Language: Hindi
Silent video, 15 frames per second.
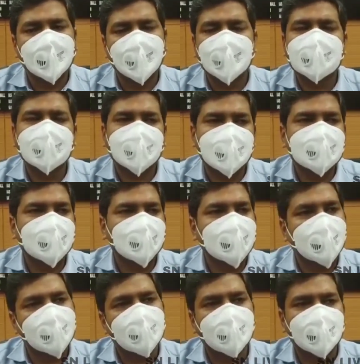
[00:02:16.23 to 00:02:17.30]
दो से तीन
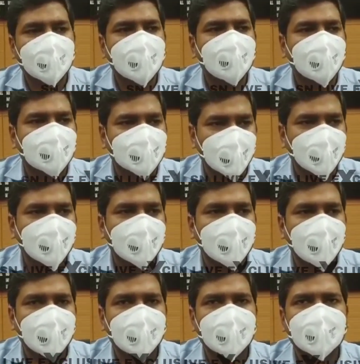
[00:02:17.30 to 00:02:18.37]
सप्ताह में वो अपना रिपोर्ट
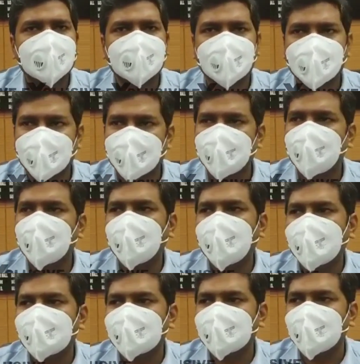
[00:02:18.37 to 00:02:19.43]
सौंपेगी और उसमें कहीं भी कोई
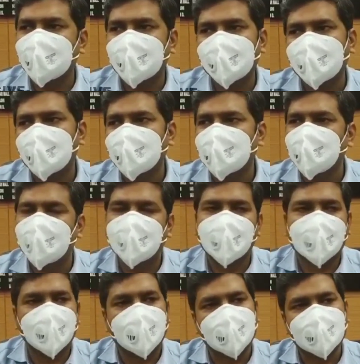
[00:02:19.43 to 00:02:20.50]
लैपसेज होते हैं तो
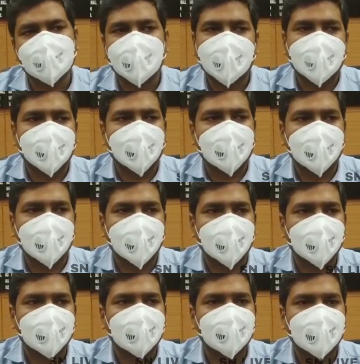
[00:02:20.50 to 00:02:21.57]
बिल्कुल हम लोग उस पर कार्रवाई
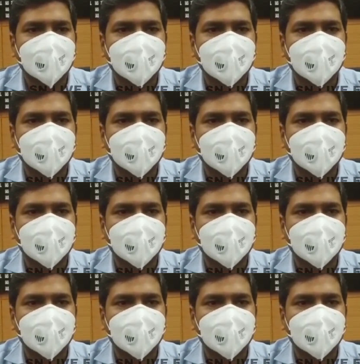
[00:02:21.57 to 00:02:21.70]
करेंगे